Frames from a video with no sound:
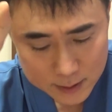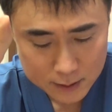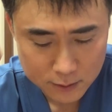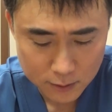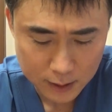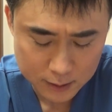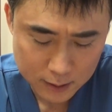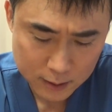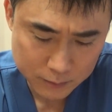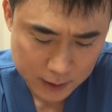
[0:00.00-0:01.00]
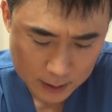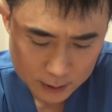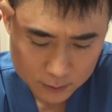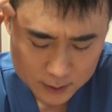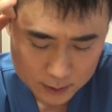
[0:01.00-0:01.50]
人の方、まあ、芸
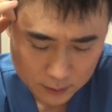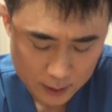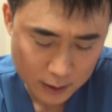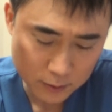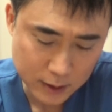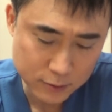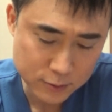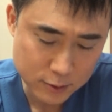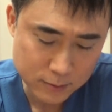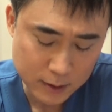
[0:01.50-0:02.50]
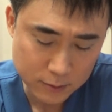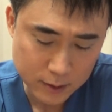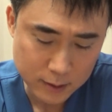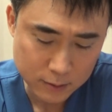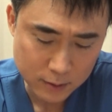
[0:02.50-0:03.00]
能人の方とか YouTuber の
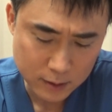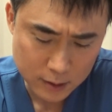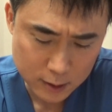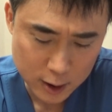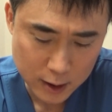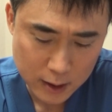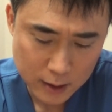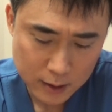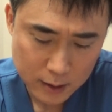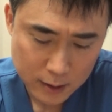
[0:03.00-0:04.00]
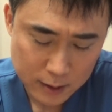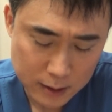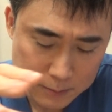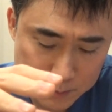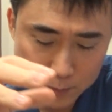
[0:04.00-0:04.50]
方とかが
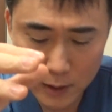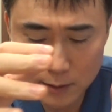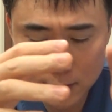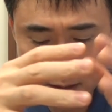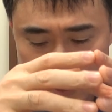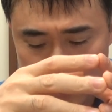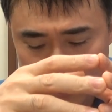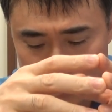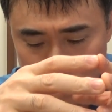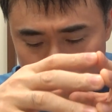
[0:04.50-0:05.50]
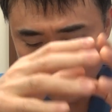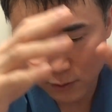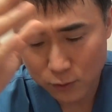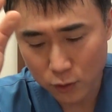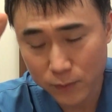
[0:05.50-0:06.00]
一般人の
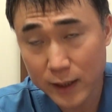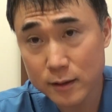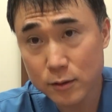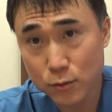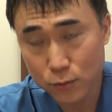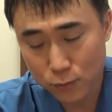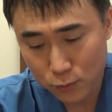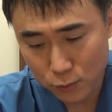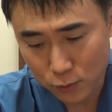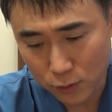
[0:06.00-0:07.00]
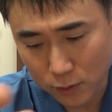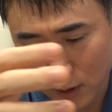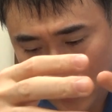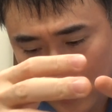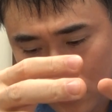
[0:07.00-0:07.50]
コメントを
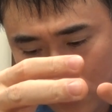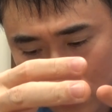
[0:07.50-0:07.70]
そ